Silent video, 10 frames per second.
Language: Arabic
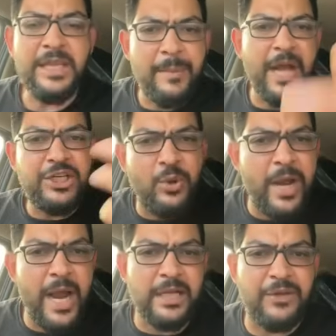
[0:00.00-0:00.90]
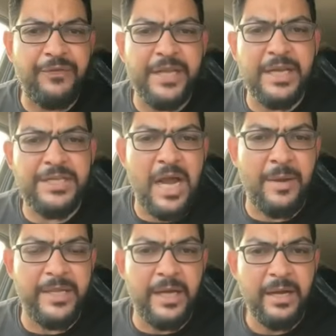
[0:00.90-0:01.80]
انت بعد شويه حتفقد
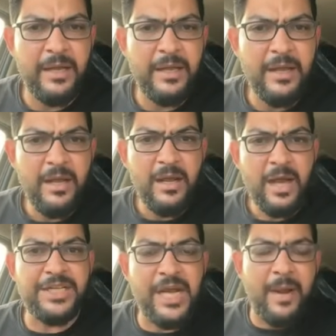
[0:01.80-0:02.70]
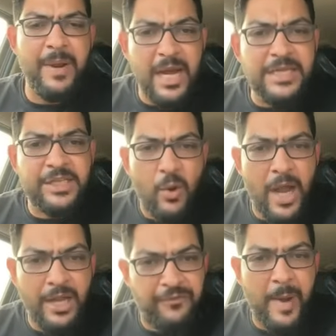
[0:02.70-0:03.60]
الشعب ده الشعب اللي لسه
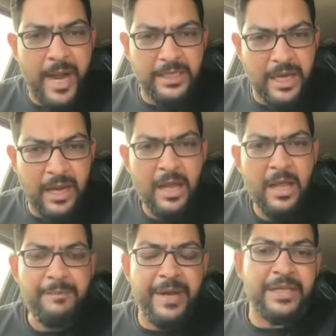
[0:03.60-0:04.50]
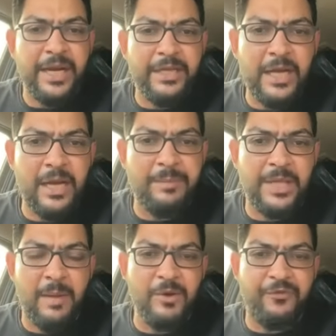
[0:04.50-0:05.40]
واقف معاك ده بطريقتك
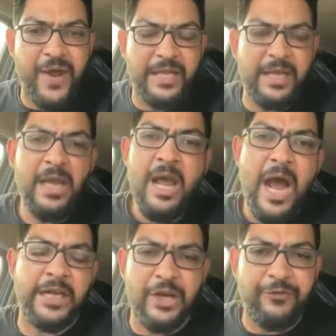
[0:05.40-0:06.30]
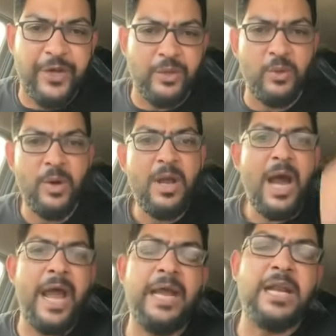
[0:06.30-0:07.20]
اللي بتعمل فيها دي حتفقده
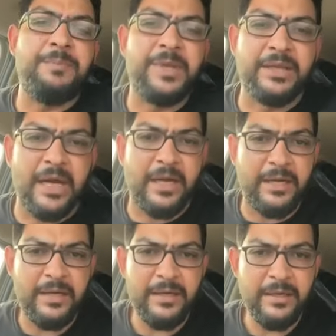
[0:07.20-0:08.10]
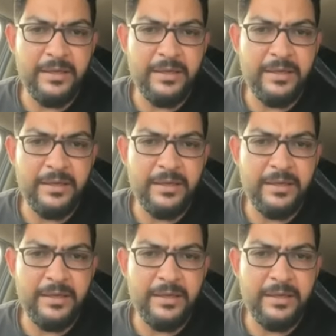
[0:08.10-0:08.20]
حيقلب ضدك